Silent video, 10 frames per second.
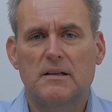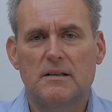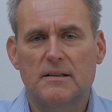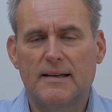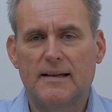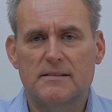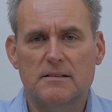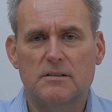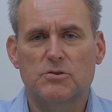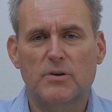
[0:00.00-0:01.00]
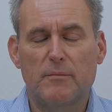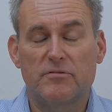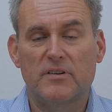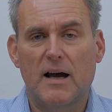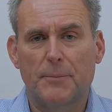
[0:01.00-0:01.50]
äh, geht, äh, zu
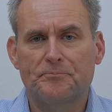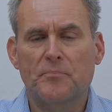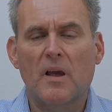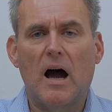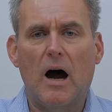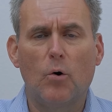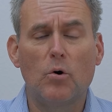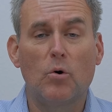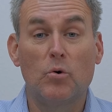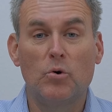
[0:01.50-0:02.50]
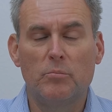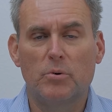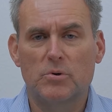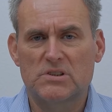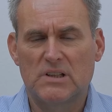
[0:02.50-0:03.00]
kämpfen haben. Auch
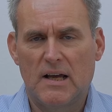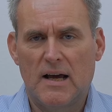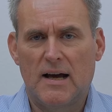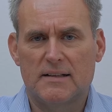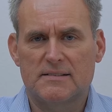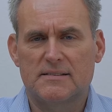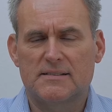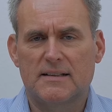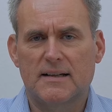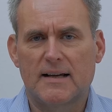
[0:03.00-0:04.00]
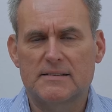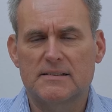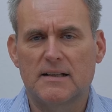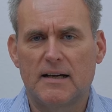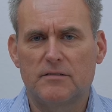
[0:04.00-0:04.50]
Olympus hat seit einer
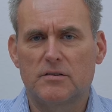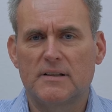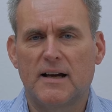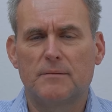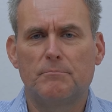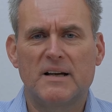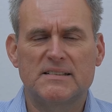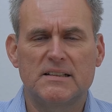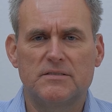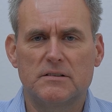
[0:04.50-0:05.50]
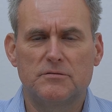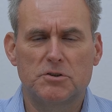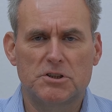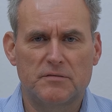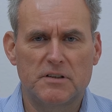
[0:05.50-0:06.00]
ganzen Reihe von Jahren massive
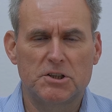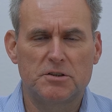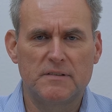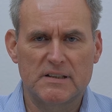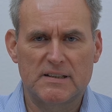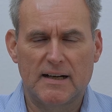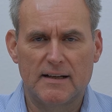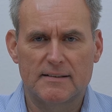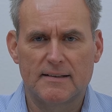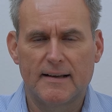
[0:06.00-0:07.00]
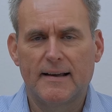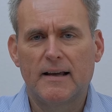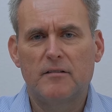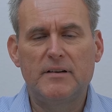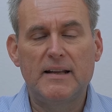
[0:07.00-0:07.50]
wirtschaftliche Schwierigkeiten.
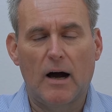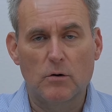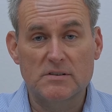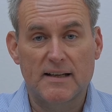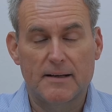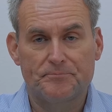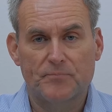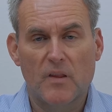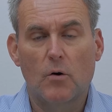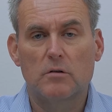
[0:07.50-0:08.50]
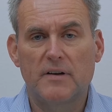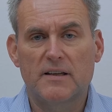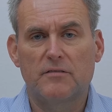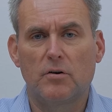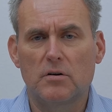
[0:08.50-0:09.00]
Wie die aussehen und
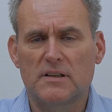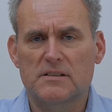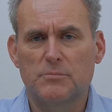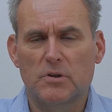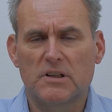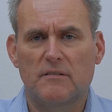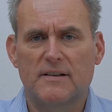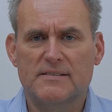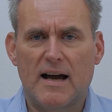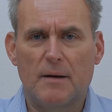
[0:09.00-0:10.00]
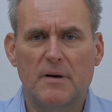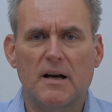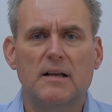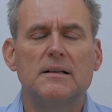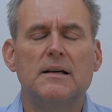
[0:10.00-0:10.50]
welche Folge das möglicherweise haben
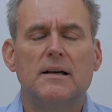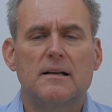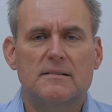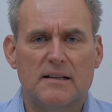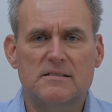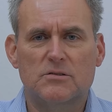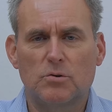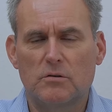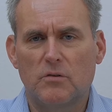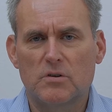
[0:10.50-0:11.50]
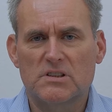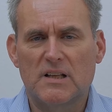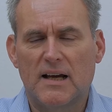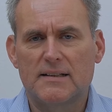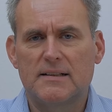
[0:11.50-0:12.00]
kann, das gucken wir uns
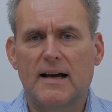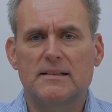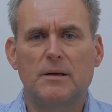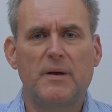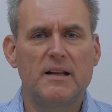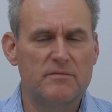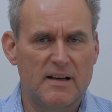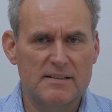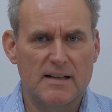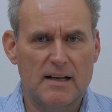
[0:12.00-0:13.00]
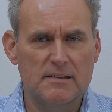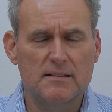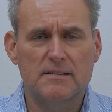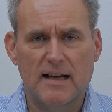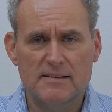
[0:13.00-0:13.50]
gleich nach dem Hinweis
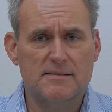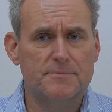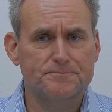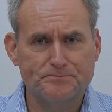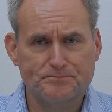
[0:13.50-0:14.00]
an, dass